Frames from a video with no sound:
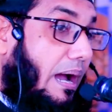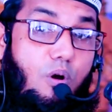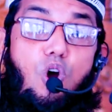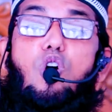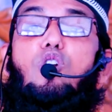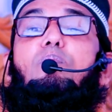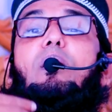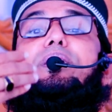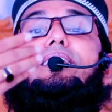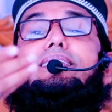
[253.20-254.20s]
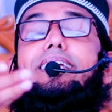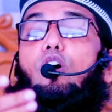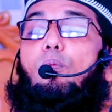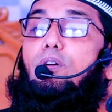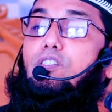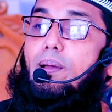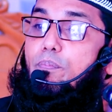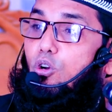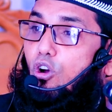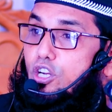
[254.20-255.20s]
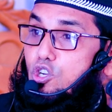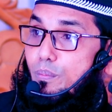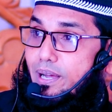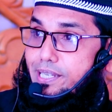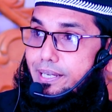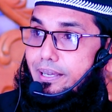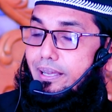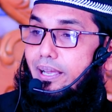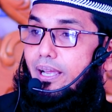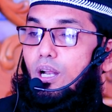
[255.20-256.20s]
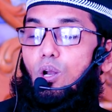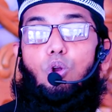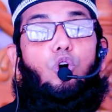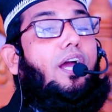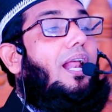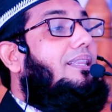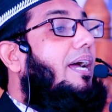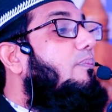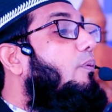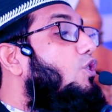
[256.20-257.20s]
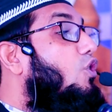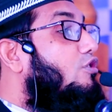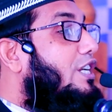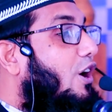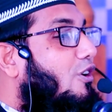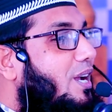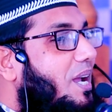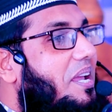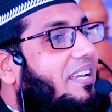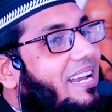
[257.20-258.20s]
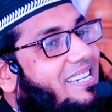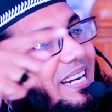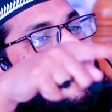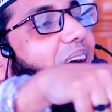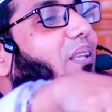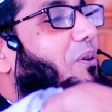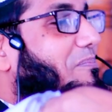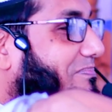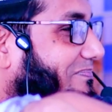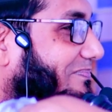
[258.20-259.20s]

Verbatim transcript: এমনভাবে নিজেকে উপস্থাপন করে সমাজে লোকেরা তার প্রশংসা করে এটা একটা আদব